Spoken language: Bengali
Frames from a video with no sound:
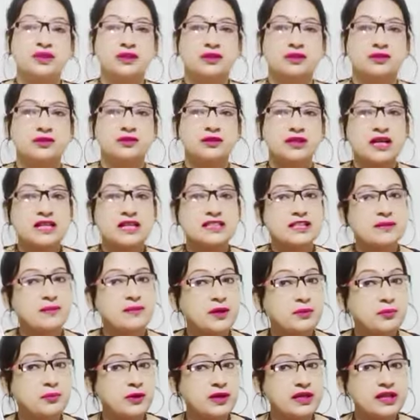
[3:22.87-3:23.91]
তো গাইজ
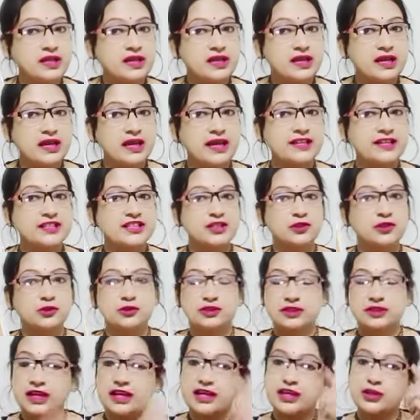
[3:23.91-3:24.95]
এবার বলি এই
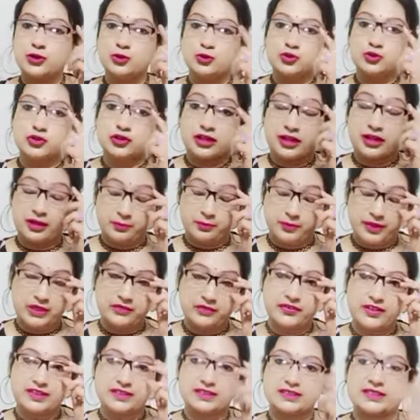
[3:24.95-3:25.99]
সিঁদুরটা ইউজ করার
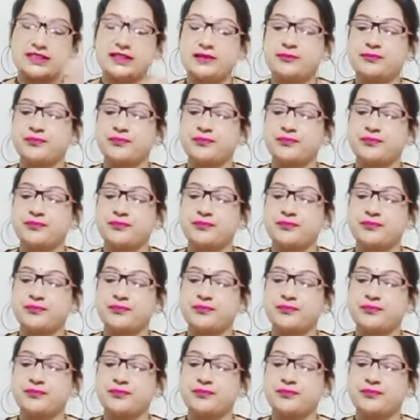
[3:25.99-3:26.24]
বেনিফিটস কি